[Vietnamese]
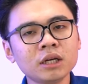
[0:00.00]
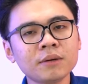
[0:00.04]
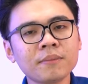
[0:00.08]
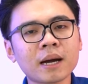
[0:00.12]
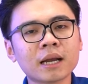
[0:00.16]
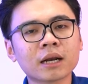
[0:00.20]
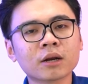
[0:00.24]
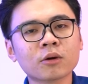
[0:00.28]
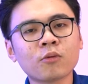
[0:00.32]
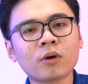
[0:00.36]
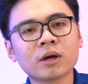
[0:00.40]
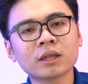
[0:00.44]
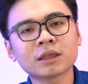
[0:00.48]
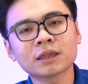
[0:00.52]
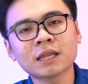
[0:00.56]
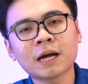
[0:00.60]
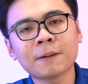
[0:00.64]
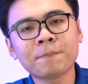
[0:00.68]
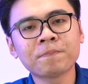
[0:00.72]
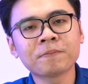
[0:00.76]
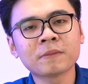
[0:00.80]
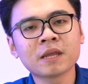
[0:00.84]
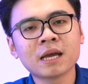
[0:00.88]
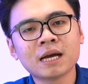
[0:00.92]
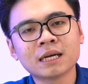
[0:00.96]
như bạn quan
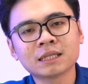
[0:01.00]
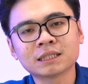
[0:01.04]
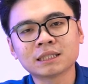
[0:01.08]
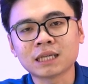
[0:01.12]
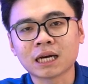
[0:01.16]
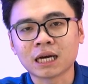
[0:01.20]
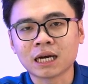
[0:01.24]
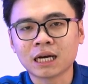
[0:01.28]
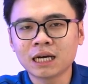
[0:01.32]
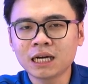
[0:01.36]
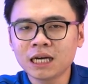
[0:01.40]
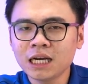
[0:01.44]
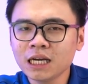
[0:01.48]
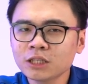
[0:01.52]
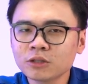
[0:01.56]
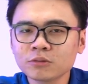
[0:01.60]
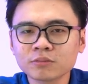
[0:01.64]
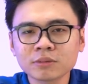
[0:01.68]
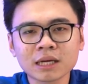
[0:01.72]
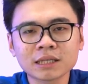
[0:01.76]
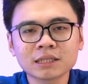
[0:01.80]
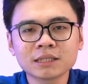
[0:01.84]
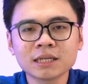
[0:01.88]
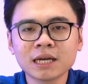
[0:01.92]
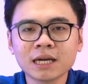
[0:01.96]
tâm rằng khi chúng
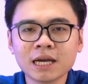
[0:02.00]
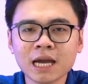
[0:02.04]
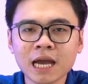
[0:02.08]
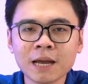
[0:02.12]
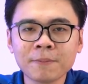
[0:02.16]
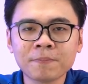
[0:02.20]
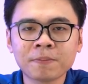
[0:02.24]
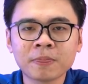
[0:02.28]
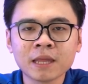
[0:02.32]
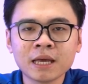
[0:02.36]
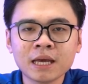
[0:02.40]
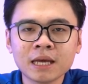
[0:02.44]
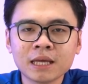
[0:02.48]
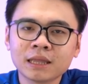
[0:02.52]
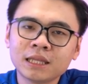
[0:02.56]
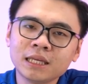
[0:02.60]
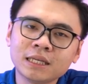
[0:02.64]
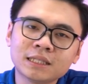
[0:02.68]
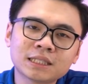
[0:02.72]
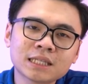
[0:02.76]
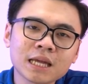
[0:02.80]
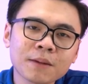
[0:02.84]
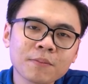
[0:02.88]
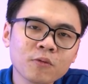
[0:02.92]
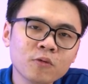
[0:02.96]
ta chơi game thì
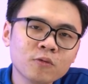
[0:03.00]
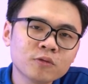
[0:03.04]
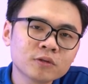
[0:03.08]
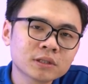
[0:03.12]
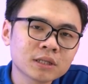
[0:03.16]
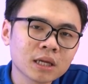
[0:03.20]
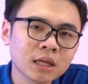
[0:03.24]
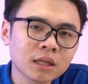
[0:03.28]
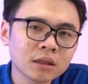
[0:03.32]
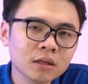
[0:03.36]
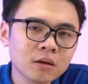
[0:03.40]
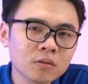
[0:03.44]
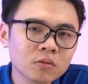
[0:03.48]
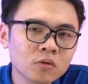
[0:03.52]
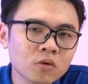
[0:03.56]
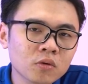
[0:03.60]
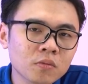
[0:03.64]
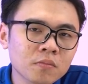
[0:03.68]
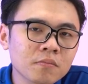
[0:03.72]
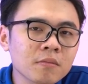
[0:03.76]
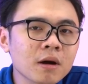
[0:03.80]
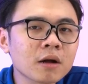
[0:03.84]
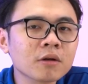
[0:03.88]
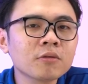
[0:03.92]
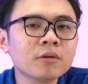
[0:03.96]
CPU sẽ tiêu thụ
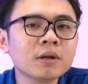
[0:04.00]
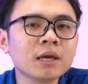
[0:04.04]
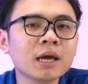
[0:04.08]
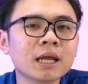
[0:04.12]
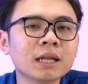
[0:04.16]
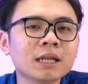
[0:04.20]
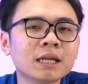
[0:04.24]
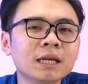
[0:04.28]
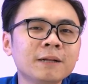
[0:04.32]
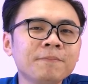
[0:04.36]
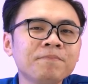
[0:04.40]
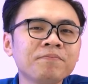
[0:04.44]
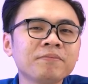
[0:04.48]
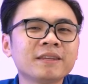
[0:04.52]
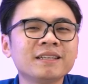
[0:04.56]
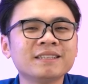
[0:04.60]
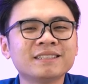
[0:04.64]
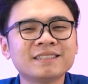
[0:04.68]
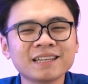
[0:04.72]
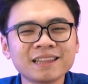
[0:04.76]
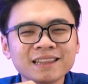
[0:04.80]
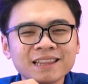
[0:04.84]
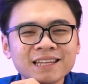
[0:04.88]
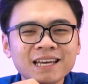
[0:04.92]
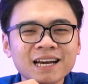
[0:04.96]
bao nhiêu điện thì
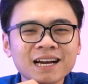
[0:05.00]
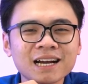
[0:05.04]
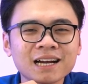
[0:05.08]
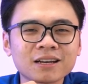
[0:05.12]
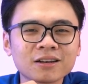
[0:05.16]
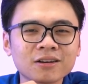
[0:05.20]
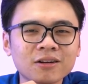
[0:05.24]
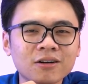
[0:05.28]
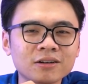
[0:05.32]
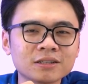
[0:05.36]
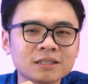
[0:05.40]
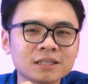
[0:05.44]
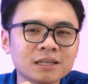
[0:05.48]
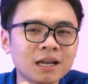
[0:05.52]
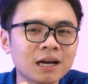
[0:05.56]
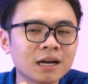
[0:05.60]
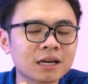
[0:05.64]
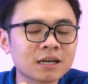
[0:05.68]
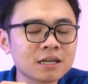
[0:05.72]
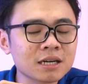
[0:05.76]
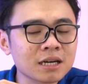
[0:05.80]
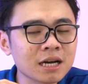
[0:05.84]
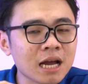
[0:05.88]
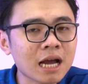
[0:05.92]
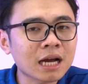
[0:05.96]
rất tiếc đó chính là
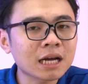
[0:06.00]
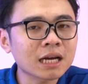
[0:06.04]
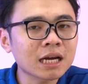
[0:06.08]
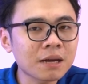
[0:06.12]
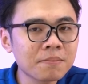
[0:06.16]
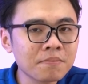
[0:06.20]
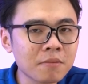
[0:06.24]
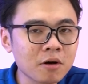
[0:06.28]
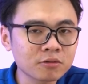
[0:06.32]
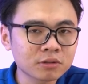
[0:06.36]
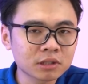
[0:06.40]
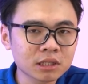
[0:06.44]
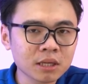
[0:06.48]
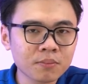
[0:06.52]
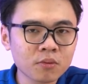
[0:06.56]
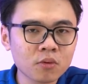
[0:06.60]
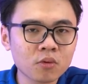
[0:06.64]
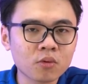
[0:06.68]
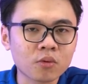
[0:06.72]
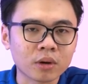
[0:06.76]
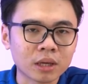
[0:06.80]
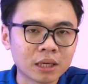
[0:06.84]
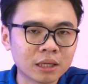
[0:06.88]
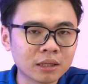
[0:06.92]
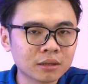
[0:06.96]
các cái mẫu CPU
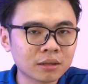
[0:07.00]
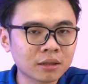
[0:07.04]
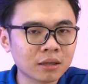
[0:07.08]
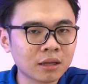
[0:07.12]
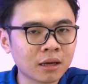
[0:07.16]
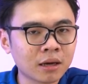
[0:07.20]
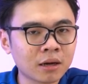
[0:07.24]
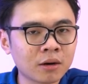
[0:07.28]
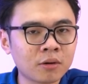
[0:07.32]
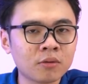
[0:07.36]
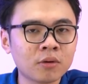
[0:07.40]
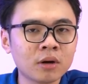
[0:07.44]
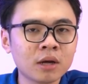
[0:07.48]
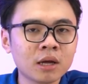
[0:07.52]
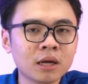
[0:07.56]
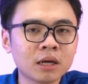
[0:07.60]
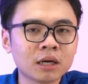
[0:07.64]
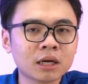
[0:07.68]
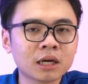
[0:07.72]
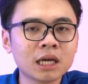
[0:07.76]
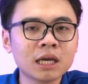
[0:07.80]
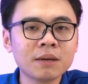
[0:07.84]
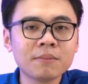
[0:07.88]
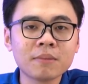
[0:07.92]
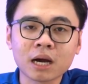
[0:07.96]
của Intel
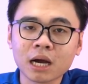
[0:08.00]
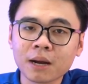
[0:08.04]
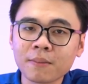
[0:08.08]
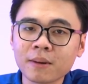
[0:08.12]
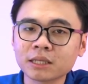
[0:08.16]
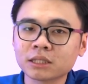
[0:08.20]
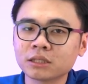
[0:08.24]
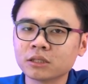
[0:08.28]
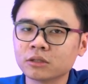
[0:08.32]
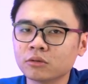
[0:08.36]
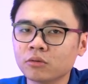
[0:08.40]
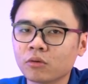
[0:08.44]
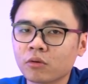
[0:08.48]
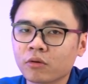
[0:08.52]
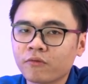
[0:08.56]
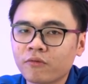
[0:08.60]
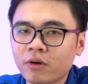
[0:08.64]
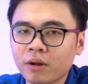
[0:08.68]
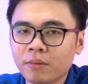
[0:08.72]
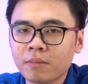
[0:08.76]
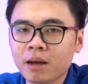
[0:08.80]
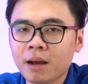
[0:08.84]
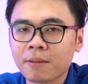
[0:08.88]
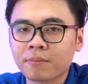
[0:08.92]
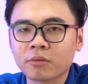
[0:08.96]
khi mà các bạn sử dụng
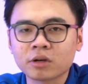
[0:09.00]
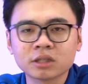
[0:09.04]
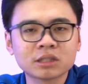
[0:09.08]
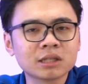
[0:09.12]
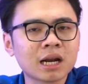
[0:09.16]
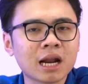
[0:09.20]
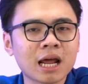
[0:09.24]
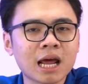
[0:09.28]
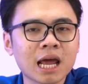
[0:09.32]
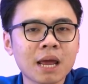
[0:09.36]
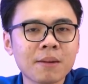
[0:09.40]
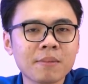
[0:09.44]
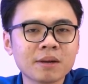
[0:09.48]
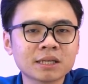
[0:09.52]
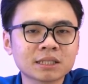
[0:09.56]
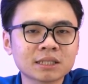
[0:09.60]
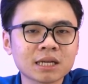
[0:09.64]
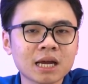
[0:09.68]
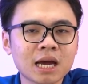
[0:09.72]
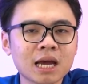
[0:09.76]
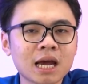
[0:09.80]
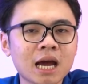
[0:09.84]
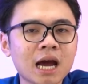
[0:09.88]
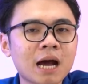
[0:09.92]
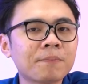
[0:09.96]
phần mềm đó chính là MSI
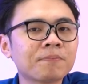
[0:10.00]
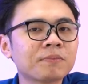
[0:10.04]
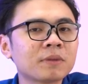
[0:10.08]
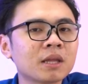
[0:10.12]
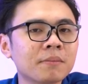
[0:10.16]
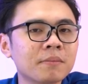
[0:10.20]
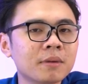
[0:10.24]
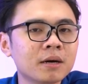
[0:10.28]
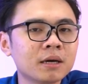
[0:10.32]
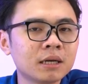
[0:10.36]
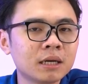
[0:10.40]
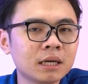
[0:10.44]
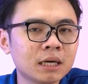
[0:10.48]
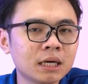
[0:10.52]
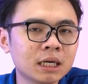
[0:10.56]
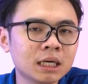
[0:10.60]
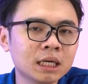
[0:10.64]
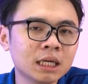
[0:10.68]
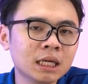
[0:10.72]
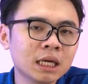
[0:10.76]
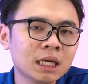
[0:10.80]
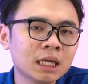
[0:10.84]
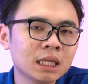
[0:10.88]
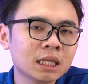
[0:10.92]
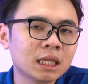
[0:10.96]
Afterburner
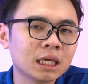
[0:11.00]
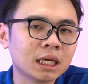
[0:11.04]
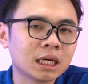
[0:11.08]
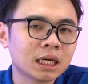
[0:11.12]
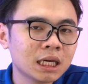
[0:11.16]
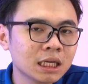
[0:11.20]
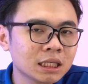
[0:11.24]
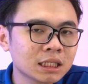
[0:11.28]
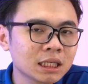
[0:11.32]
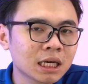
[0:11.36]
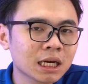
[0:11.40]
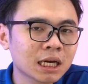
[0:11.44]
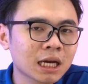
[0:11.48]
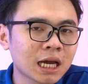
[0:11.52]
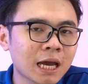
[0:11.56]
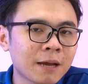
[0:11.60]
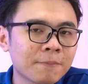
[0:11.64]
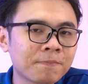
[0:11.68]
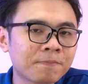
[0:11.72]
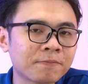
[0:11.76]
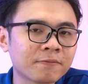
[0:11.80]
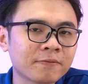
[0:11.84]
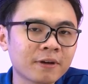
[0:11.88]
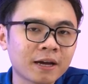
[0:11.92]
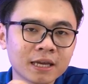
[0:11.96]
thì khi chơi
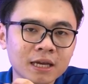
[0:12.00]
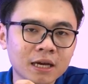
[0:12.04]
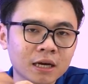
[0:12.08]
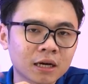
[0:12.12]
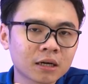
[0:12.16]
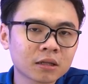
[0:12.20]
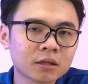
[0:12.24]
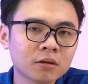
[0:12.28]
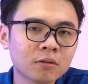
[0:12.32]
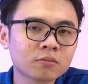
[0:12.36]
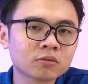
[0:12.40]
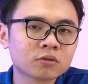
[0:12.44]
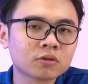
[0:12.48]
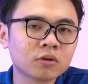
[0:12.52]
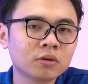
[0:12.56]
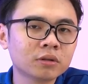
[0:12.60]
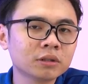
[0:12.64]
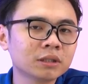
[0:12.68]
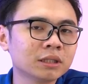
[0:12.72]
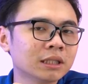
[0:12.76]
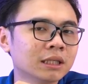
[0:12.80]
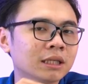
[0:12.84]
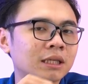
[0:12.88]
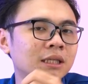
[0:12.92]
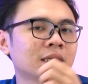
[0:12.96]
game và hiện các thông số
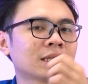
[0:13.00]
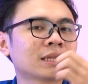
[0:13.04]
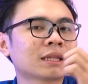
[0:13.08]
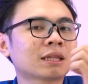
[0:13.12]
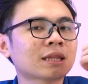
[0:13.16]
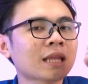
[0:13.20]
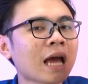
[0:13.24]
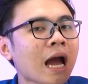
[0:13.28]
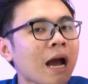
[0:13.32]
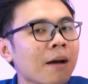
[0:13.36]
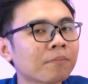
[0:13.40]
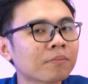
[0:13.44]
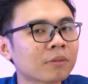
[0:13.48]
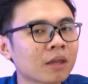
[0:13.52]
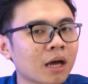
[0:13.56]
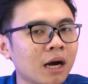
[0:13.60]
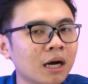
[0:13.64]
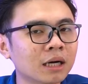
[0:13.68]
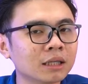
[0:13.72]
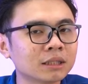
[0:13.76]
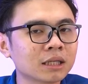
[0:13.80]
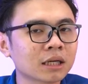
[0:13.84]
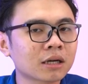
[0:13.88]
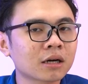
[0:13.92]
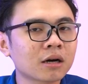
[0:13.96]
thì tạm
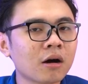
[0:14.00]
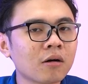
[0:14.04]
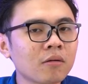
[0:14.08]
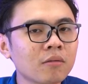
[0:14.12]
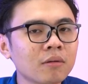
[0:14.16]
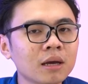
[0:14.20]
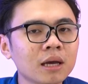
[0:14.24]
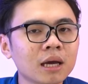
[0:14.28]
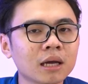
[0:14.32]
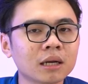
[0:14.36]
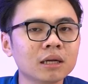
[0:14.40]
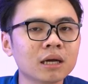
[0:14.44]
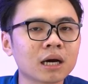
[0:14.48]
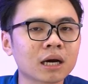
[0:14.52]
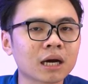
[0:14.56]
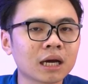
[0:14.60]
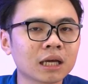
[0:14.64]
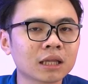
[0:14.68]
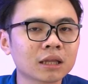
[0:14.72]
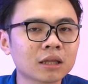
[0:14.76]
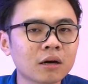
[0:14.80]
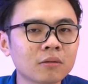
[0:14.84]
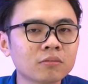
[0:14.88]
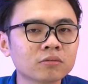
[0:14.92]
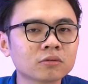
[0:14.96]
thời sẽ không hiện được cái
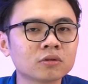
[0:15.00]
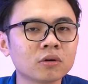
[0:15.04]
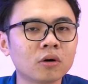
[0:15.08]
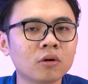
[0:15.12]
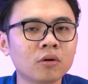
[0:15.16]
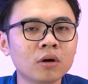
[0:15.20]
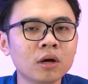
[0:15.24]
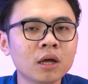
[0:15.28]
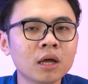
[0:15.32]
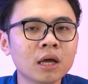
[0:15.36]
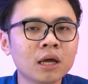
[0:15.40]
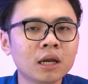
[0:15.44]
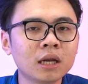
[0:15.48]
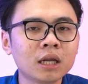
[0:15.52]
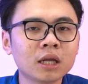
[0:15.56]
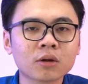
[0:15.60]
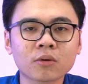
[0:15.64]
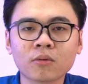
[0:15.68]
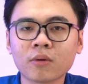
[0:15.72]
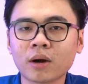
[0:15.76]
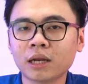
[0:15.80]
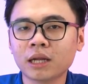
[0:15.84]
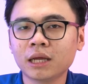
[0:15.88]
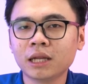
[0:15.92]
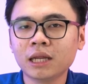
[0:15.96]
thông số liên
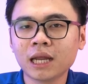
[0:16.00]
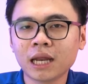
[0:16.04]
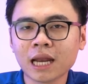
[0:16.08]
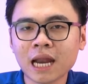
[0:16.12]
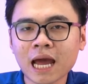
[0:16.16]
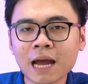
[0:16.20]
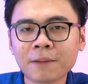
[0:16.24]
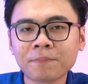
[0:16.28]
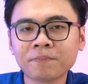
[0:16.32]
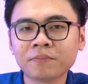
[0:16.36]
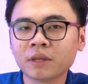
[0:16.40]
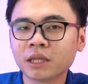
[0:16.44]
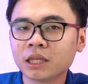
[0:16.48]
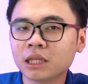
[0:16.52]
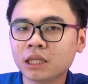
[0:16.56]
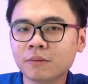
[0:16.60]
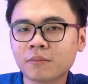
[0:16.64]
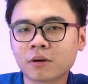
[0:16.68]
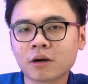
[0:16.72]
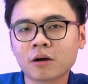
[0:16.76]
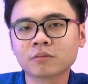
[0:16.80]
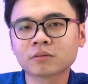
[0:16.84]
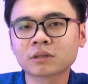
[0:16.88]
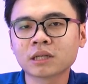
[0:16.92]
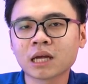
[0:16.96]
quan đến điện áp nhưng
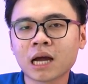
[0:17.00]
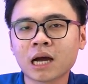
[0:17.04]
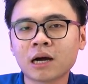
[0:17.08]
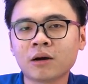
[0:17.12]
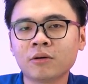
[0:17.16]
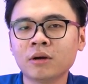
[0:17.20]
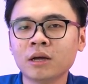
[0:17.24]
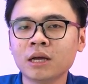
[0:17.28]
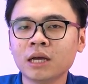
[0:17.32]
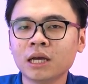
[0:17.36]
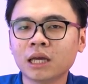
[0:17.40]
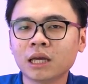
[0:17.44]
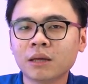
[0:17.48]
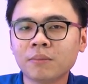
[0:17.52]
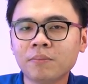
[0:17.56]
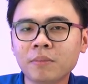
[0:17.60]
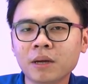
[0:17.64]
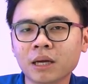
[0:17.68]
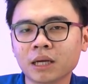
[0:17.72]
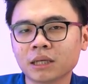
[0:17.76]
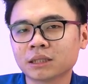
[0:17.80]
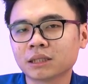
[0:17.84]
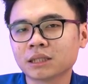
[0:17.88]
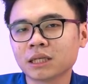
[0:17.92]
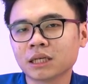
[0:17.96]
không sao
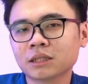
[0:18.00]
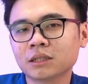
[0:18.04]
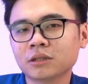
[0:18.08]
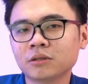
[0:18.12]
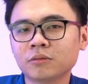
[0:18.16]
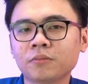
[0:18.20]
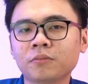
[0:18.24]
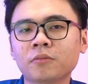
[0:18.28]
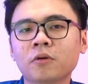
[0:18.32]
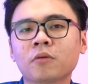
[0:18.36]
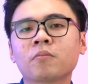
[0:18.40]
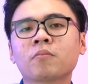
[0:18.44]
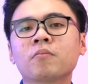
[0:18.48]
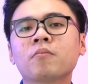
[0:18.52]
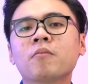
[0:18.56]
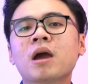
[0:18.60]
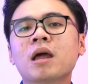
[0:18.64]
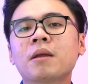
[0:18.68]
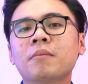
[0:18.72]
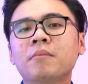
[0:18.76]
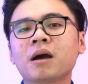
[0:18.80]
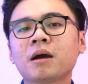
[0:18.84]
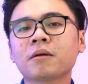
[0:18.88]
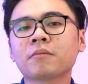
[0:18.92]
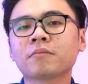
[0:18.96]
mình sẽ sử dụng
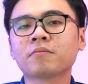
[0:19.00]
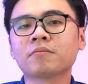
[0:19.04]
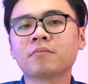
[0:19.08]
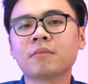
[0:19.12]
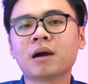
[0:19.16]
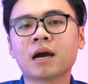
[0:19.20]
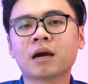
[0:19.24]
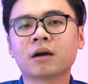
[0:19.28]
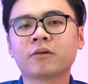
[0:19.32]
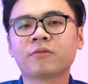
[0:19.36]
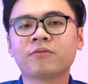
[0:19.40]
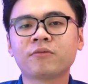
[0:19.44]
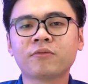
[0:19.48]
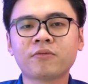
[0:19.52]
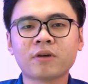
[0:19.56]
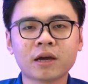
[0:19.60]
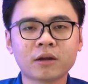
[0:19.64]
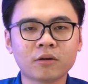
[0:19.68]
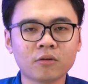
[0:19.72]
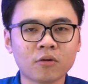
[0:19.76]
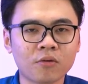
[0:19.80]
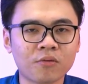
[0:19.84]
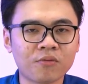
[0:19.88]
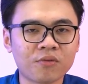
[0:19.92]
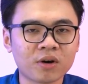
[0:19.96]
benchmark bằng
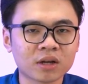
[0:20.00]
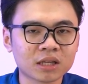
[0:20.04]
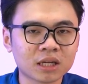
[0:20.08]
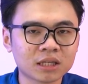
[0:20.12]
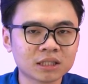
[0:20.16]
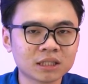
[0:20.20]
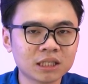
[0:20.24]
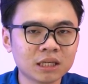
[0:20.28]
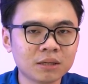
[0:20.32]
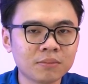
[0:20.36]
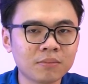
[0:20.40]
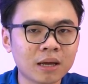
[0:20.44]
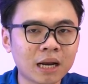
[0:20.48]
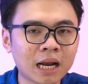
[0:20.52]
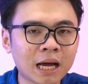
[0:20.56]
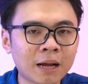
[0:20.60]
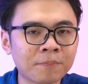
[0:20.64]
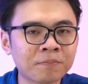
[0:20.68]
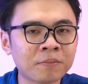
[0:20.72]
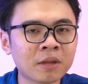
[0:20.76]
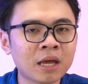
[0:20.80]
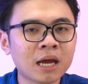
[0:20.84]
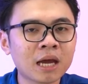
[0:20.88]
Final Fantasy 15